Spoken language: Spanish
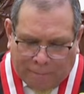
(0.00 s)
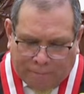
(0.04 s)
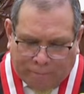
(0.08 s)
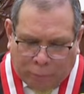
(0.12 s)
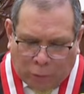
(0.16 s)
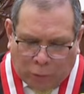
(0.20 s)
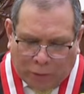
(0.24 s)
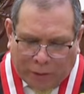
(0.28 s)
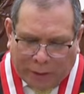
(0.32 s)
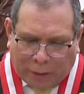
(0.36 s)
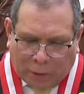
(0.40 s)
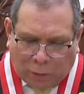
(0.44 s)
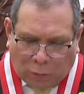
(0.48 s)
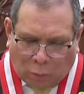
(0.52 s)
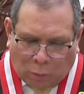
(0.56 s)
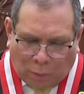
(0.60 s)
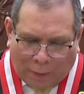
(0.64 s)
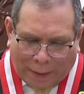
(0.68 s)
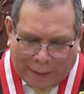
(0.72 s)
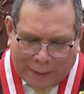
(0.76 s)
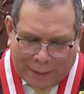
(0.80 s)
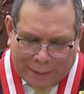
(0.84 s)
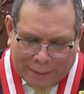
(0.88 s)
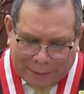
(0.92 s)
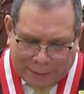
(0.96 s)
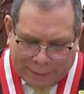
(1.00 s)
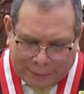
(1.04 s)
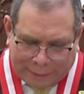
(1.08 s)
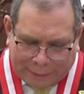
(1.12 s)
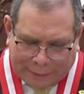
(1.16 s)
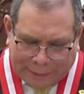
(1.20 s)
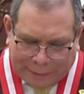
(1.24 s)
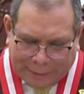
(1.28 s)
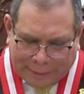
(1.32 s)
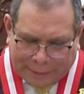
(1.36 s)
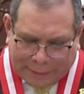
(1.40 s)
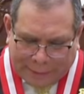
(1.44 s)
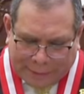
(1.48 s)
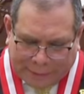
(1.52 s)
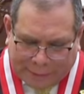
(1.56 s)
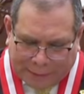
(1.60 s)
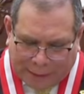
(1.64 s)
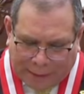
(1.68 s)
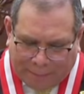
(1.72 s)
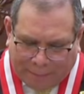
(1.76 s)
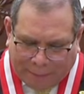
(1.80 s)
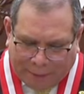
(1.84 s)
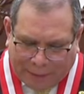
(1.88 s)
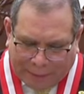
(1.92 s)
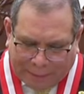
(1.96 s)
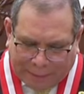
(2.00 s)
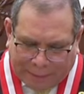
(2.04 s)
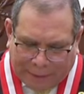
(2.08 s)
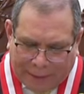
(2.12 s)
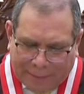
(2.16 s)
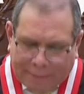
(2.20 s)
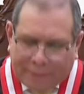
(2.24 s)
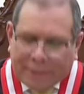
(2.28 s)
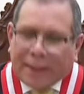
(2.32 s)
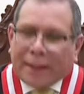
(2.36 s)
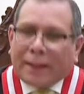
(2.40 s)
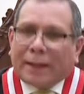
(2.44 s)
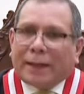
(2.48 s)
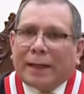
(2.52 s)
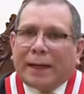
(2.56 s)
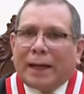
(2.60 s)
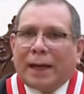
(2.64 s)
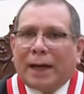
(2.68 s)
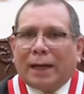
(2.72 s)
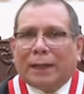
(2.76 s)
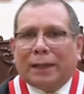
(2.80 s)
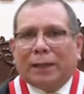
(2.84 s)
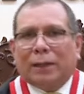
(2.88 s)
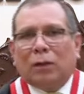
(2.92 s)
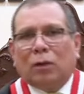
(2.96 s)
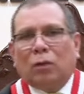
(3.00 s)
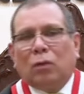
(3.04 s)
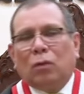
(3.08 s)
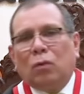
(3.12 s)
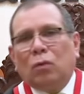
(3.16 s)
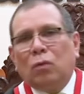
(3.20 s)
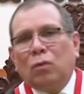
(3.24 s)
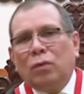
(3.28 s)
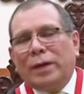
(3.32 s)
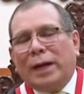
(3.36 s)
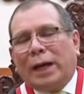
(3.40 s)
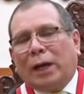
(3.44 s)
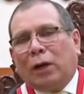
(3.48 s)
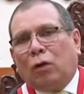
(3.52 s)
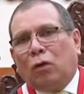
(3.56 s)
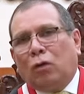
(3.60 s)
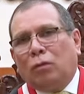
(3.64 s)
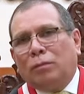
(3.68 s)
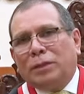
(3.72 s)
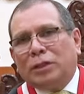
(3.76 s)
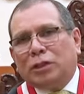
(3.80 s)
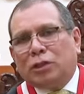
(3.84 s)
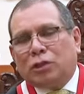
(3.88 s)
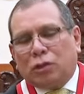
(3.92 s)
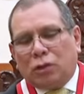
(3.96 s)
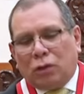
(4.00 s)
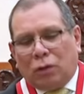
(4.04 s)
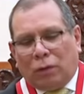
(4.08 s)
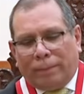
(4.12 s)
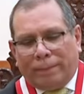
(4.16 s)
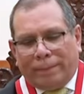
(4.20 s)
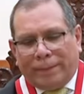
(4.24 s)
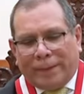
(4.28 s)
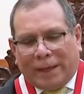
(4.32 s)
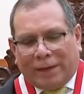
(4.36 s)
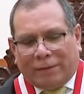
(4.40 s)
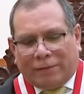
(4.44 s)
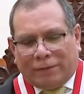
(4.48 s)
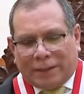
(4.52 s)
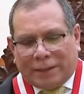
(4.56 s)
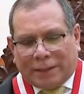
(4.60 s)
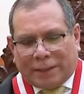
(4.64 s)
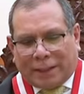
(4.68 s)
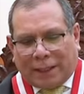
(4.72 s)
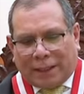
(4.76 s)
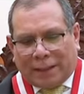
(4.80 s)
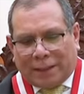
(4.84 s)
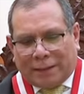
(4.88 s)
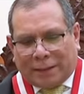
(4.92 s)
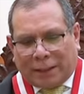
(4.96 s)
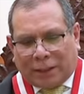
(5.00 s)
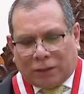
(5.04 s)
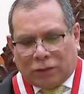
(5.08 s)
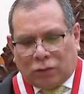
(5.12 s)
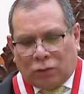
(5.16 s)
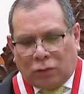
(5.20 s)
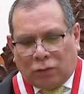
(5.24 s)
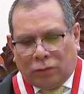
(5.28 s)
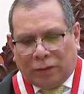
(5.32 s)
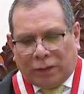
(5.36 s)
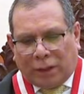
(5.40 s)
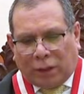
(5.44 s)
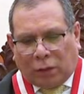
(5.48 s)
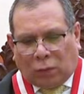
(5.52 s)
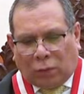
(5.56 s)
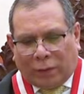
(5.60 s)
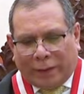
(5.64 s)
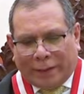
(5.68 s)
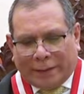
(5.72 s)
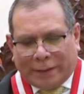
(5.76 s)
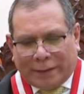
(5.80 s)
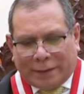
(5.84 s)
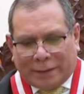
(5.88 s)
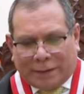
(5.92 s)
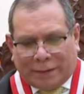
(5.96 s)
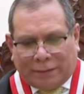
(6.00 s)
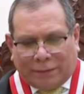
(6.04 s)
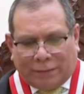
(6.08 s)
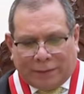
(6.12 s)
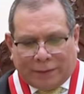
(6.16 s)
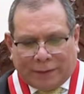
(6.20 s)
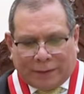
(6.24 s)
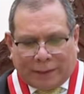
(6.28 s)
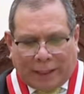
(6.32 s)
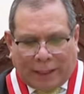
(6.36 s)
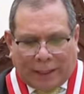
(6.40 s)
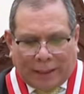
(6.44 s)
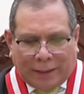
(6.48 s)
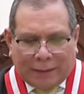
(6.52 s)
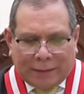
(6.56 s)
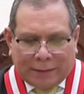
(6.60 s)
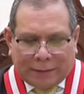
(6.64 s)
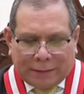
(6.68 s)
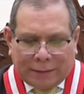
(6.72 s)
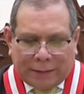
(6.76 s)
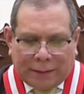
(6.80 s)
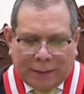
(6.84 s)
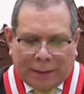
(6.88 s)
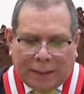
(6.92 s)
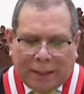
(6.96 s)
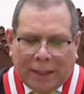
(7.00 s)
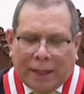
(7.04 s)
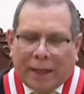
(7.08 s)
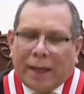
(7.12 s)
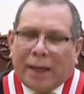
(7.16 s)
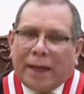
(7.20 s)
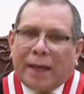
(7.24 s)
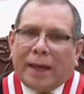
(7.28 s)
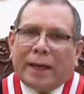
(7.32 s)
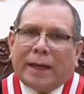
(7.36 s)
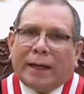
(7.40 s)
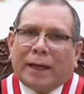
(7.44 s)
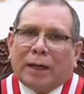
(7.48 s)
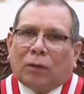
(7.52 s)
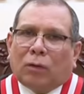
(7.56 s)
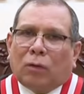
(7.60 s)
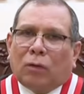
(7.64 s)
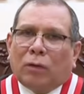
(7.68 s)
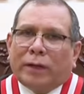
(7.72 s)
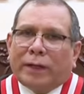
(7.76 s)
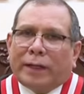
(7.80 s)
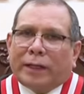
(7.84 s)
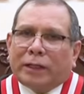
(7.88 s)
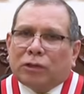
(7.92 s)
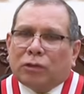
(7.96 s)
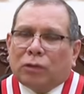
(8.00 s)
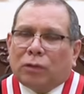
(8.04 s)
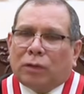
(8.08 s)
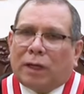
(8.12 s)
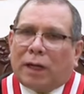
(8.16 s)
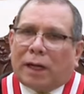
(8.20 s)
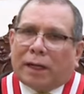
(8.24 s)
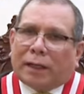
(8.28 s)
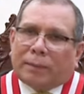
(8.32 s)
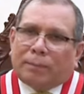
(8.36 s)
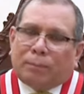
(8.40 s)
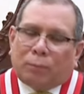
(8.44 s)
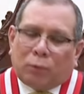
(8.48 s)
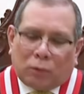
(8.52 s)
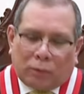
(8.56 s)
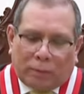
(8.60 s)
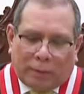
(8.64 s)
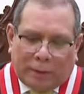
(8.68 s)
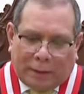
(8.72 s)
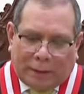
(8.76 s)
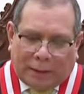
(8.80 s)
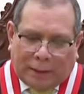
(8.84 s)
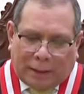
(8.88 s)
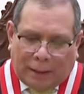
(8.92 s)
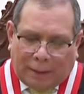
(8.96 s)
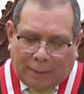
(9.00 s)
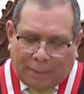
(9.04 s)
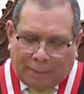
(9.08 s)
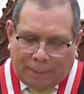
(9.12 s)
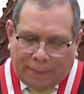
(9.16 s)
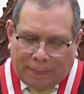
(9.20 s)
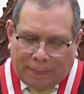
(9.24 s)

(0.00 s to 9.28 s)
por el cual se pretende crear una comisión de fiscalización de jueces y fiscales en el Congreso de la República.